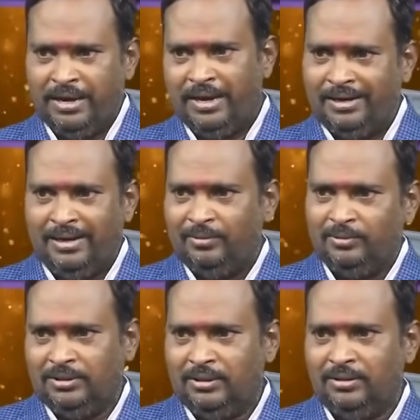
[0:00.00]
ఫైనల్
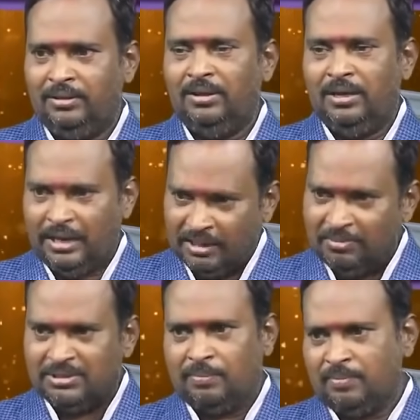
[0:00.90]
గ్లాండ్ ఉంది కదా
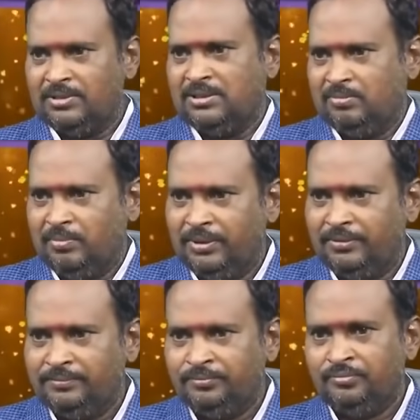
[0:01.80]
అదే మీ సబ్ కాన్షియస్
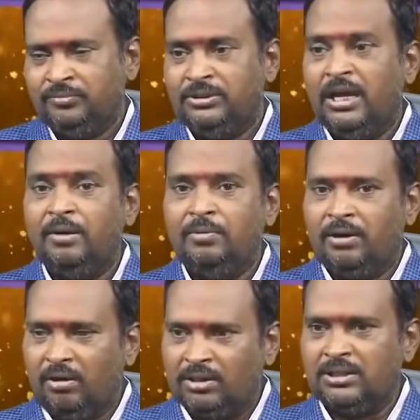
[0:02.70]
మైండ్ దానికి
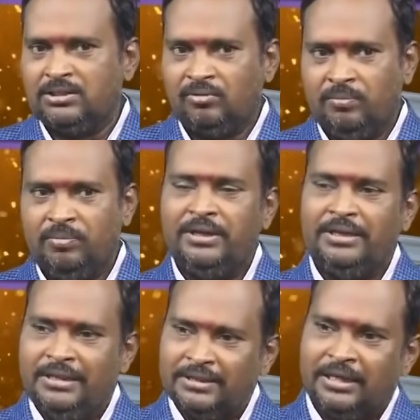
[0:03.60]
మీరు కాషన్స్ ఇవ్వాలి
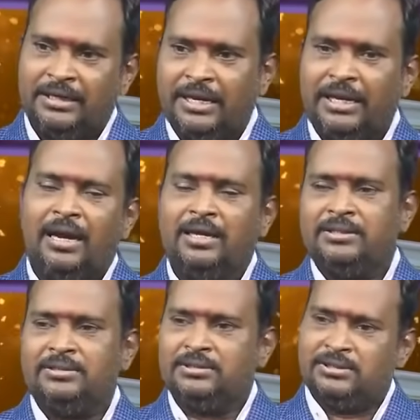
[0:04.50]
మీరు ఎంత ఏ
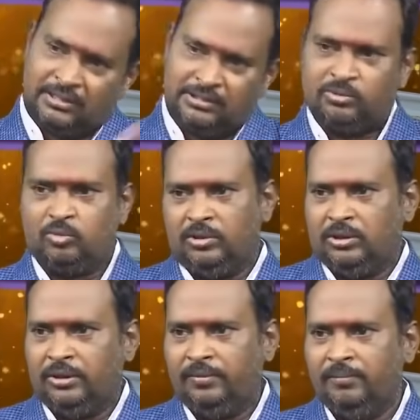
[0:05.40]
కాషన్స్ ఇస్తే అది
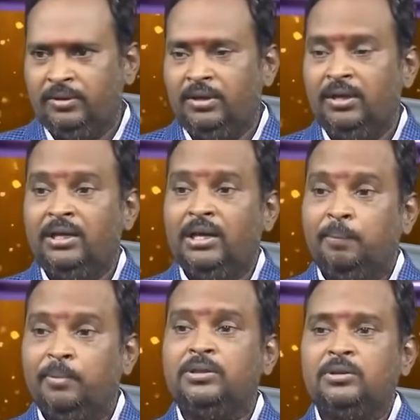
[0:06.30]
తీసుకుంటుంది అది
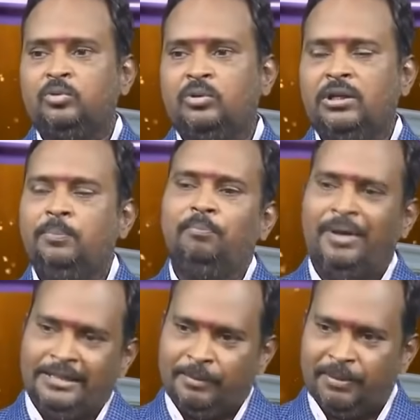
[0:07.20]
ఎప్పుడు తీసుకుంటుంది
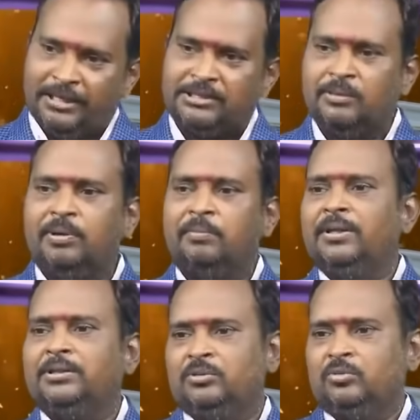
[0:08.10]
పదే పదే
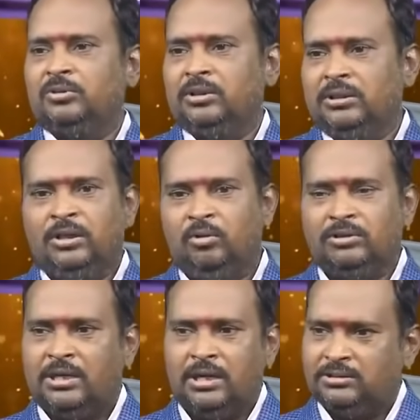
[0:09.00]
చెప్పినప్పుడే తీసుకుంటుంది ఏదో
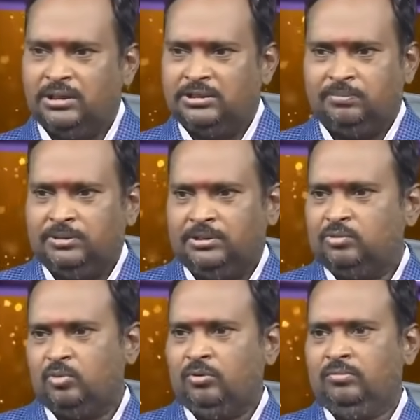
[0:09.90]
ఒకసారి రెండుసార్లు చెప్తే
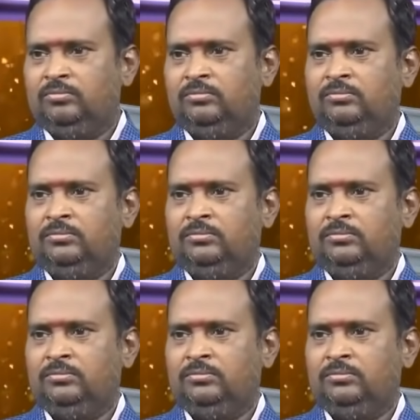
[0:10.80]
తీసుకోదు